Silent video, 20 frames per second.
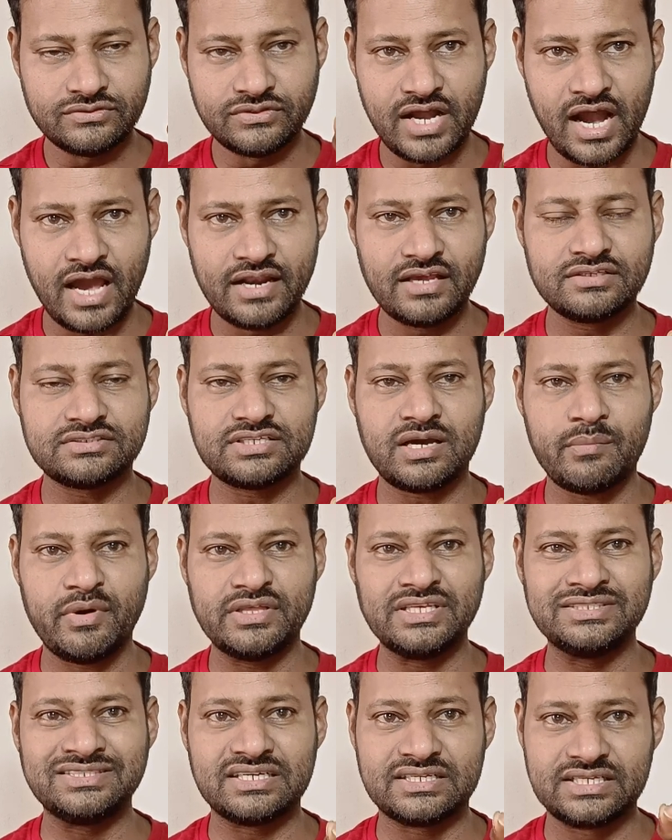దానికి
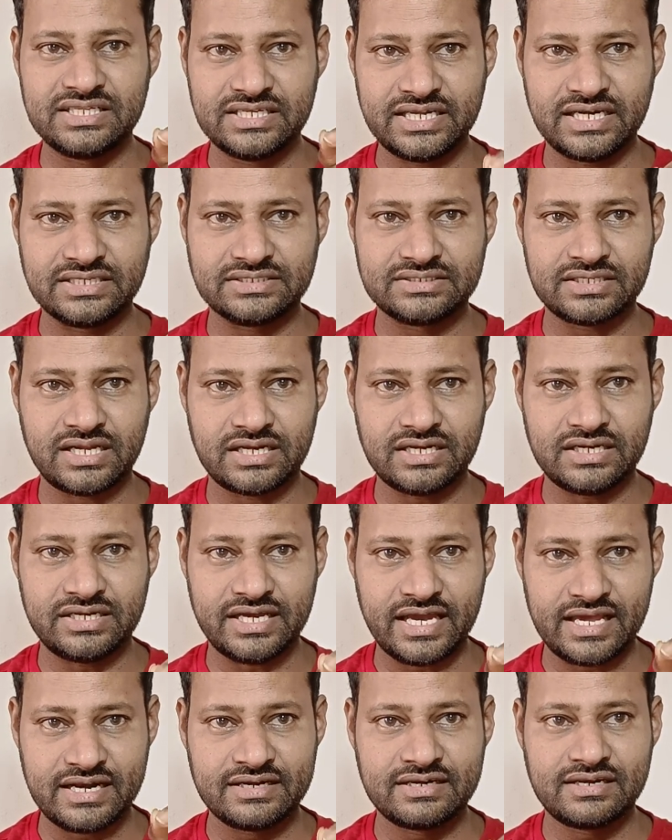సంబంధించిన టికెట్స్ అంటే
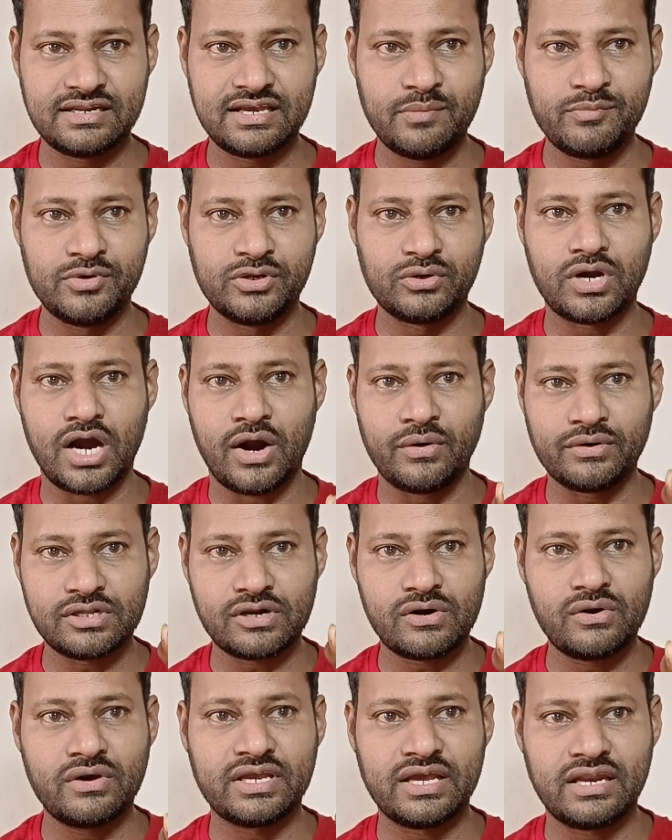డైరెక్ట్గా మీరు
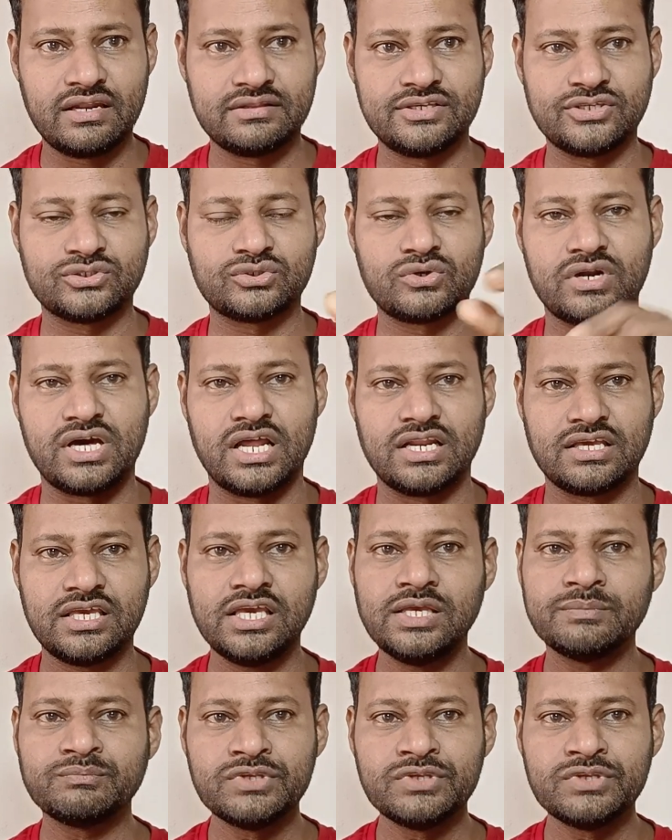కౌంటర్లోకి వెళ్ళి తీసుకోవడానికి